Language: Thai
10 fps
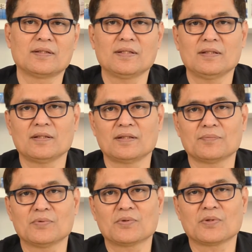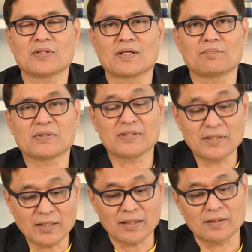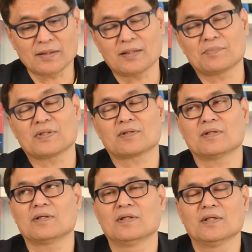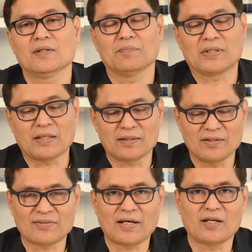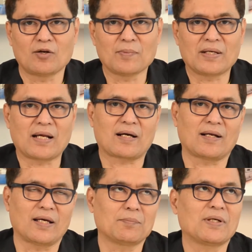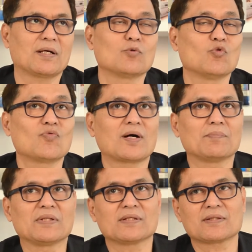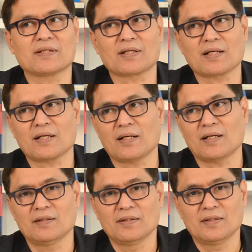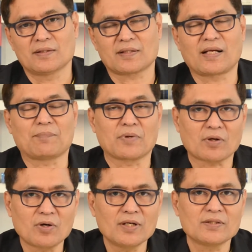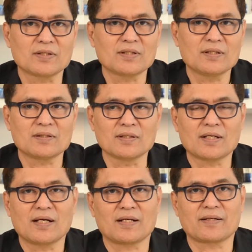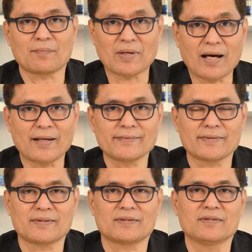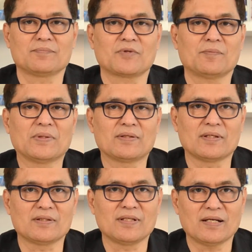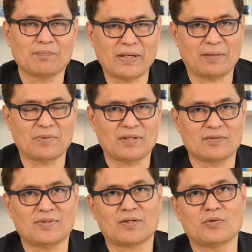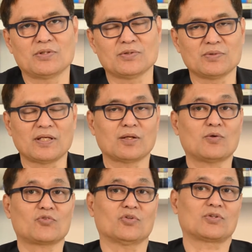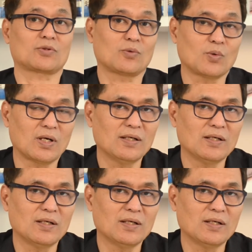ที่ผู้คนนำมาใช้งานนะครับ แล้วก็มีการดีไซน์ออกมาหลากหลายมาก หูฟังมีตั้งแต่ราคาระดับร้อยจนกระทั่งถึงราคาระดับล้านนะ ซึ่งก็เป็นสิ่งที่น่าแปลกเหมือนกันว่าคนอยู่ในโลกส่วนตัว